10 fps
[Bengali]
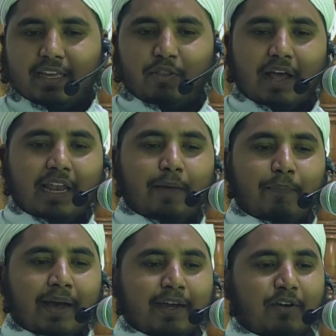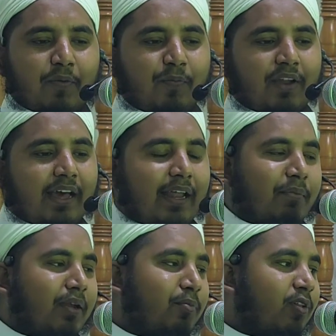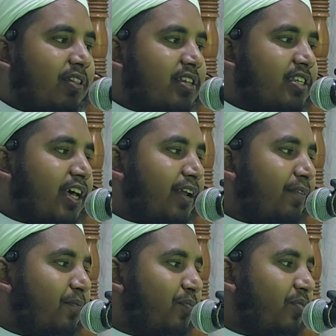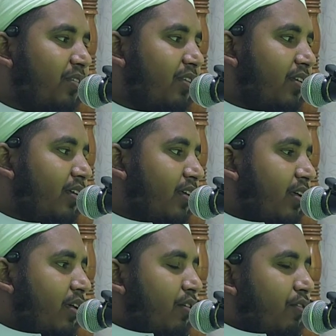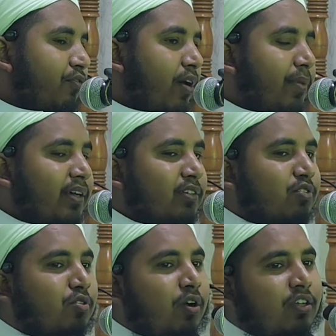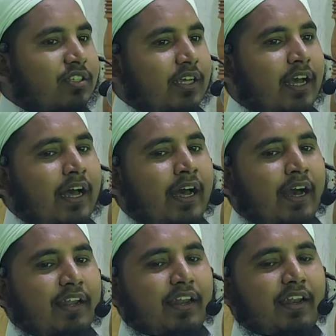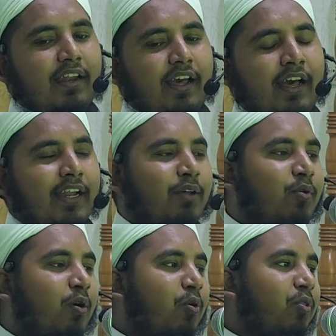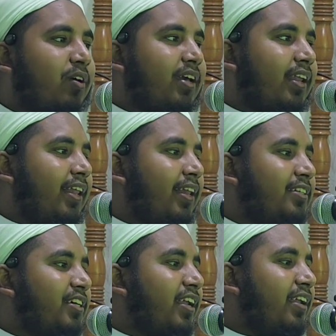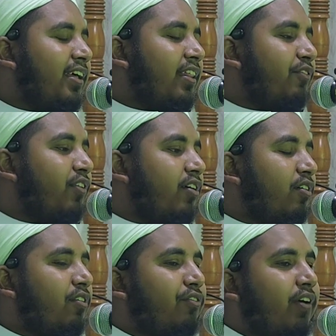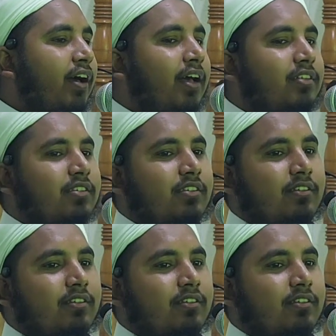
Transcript: কিন্তু আল্লাপাক রব্বুল আলমিন বলতেছেন فمن زحزها عن النار وأدخل الجنة فقد فاز